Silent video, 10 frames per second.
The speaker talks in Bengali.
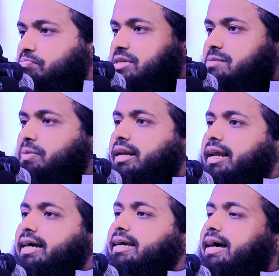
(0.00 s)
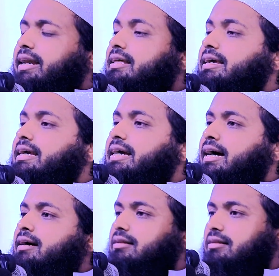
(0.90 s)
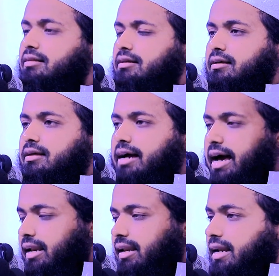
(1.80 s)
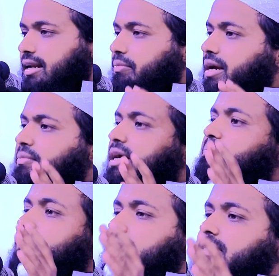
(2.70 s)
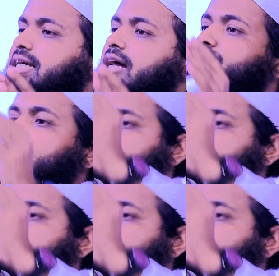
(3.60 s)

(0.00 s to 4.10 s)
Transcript: বিসমিল্লাহি আরকিকা আল্লাহর নামে আমি আপনারে ঝাড়ফুঁক